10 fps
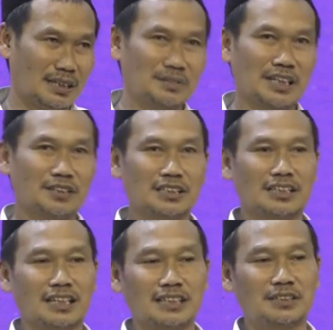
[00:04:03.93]
Tapi kalau
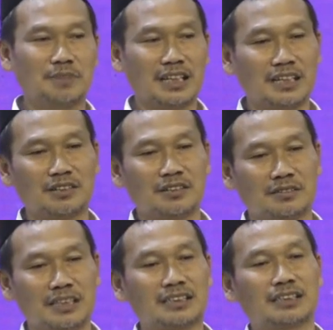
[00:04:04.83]
kita ngaji
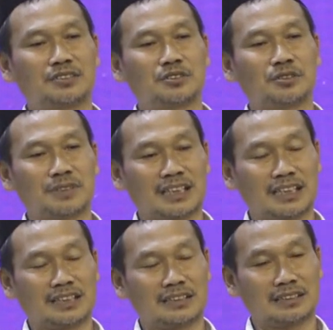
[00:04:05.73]
balaghah ngerti duduk
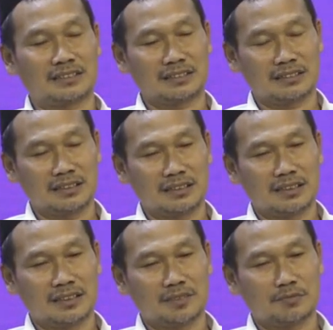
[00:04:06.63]
perkaranya.
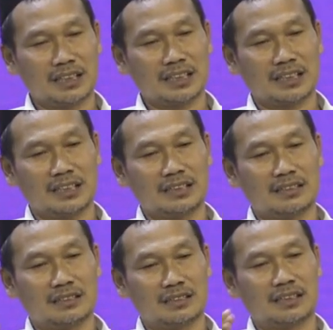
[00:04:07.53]

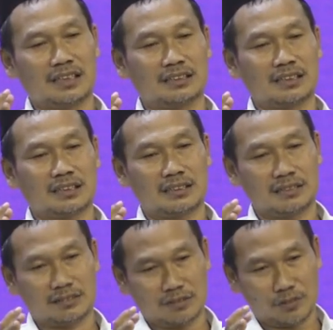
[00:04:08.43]
Mereka
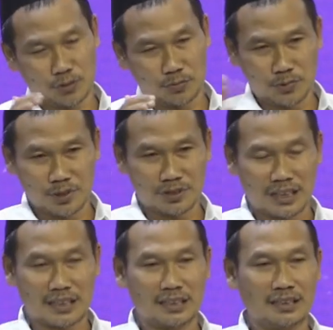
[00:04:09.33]
dikatakan
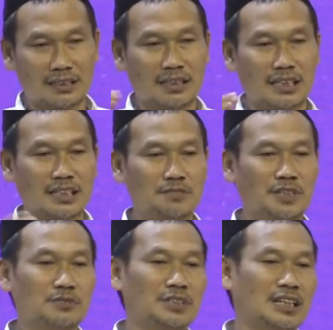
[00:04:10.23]
sumun karena
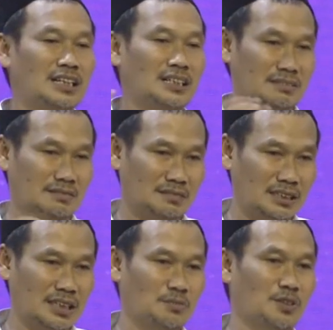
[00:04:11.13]
layas maunal hak,
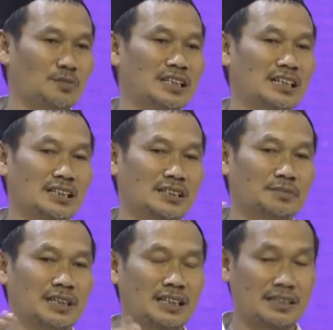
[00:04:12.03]
tidak mau mendengar
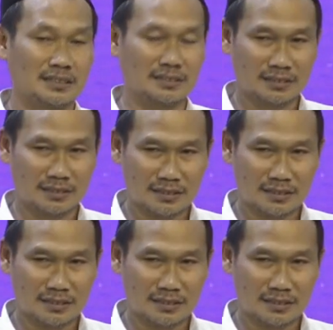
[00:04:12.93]
kebenaran.